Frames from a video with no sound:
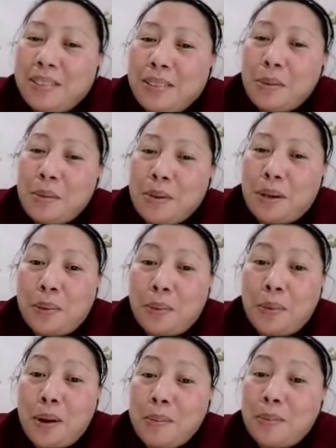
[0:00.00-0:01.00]
So,
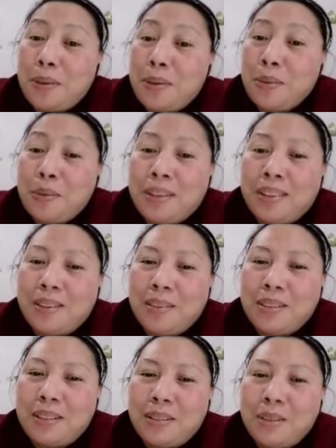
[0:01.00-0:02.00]
nakuha mo rin
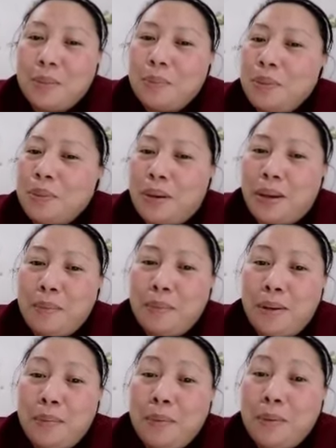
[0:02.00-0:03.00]
1,000
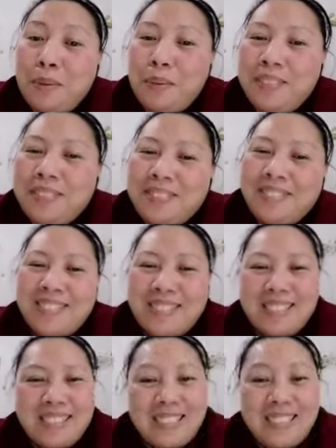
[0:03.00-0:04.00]
subscriber mo.
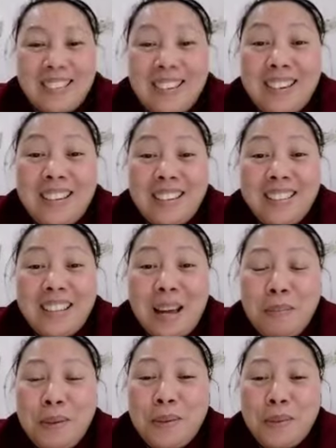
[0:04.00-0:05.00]
Yan lang ang
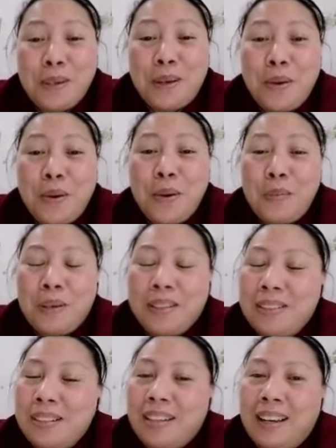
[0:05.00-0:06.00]
sabi ko sa'yo,
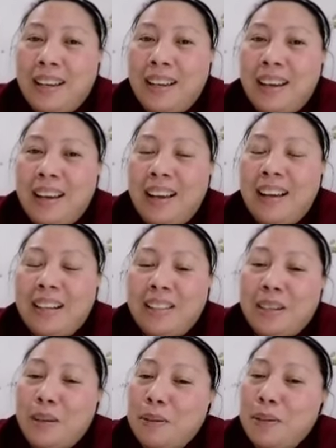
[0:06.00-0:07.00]
magtyaga lang
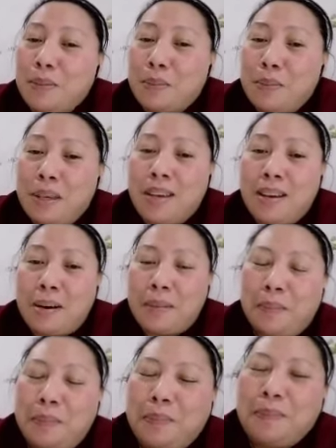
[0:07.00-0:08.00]
at saka
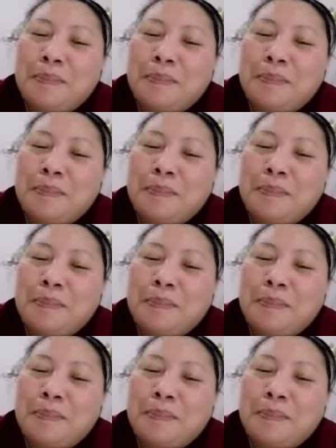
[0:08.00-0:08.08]
magsumikap.